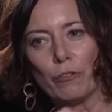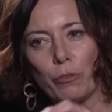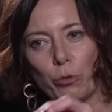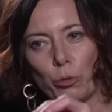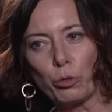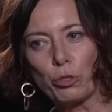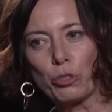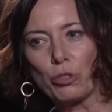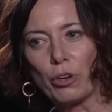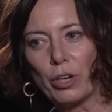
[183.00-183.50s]

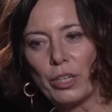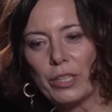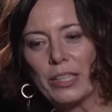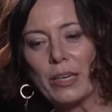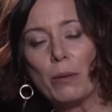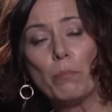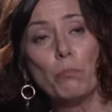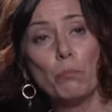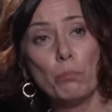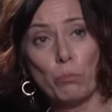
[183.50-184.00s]
wo
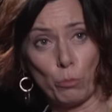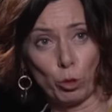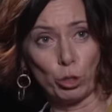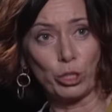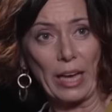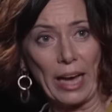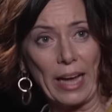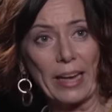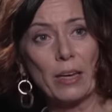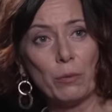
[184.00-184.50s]
solche
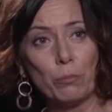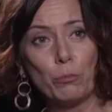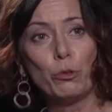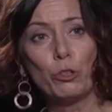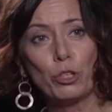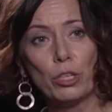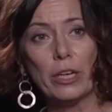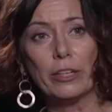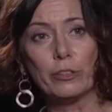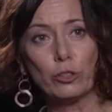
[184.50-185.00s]
modernen
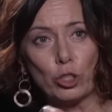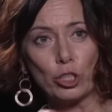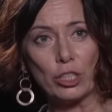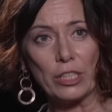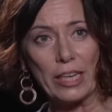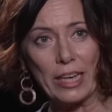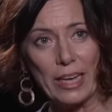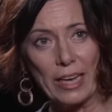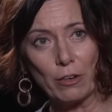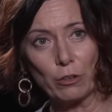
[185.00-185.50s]
Mythen
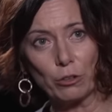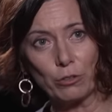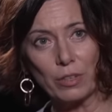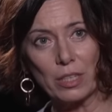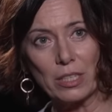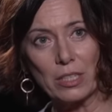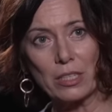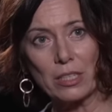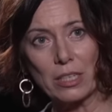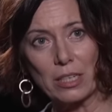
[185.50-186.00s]
entstehen und wie
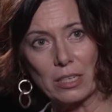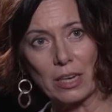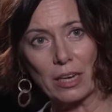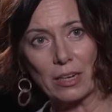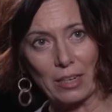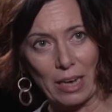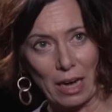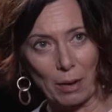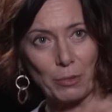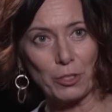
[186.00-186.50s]
sie sich
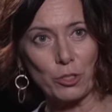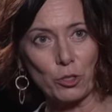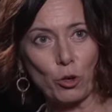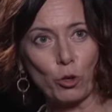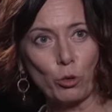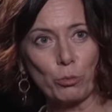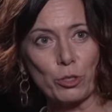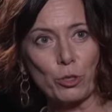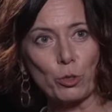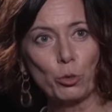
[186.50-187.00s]
dann damals noch
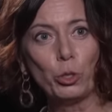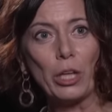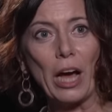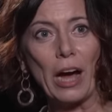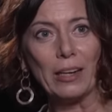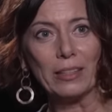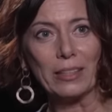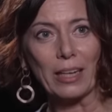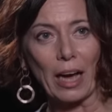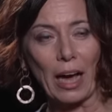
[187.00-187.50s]
über das gute
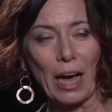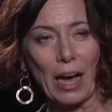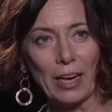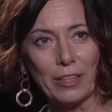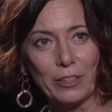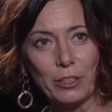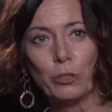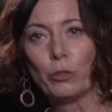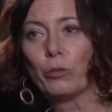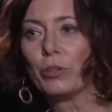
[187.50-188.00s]
alte
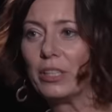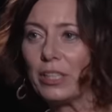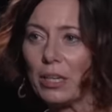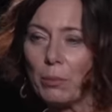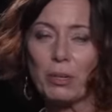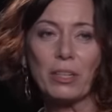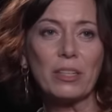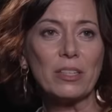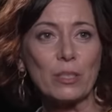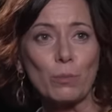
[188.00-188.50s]
Radio, in dem
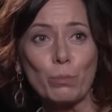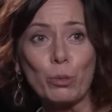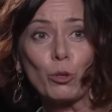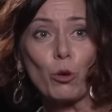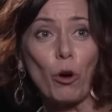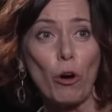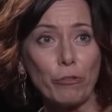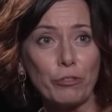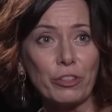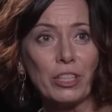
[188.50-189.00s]
man diese
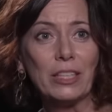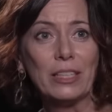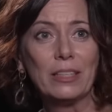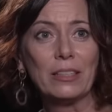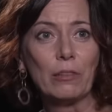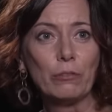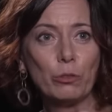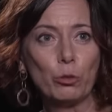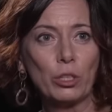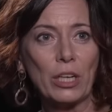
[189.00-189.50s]
Betroffenen
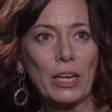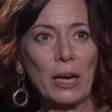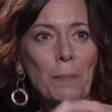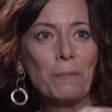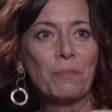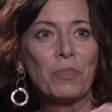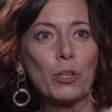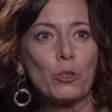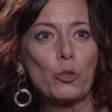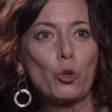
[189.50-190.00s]
interviewt hat,
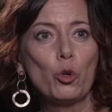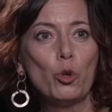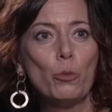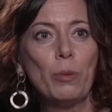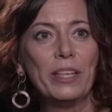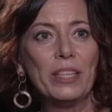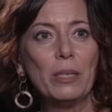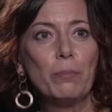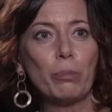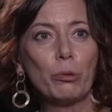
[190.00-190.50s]
so
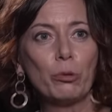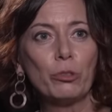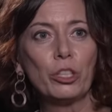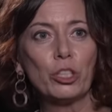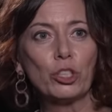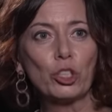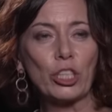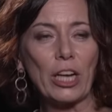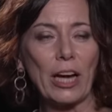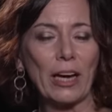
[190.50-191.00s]
über die
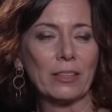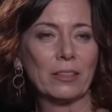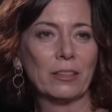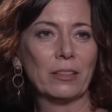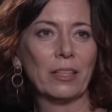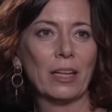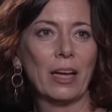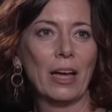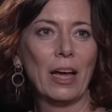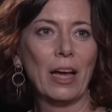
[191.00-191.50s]

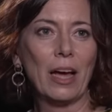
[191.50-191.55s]
Bundesstaaten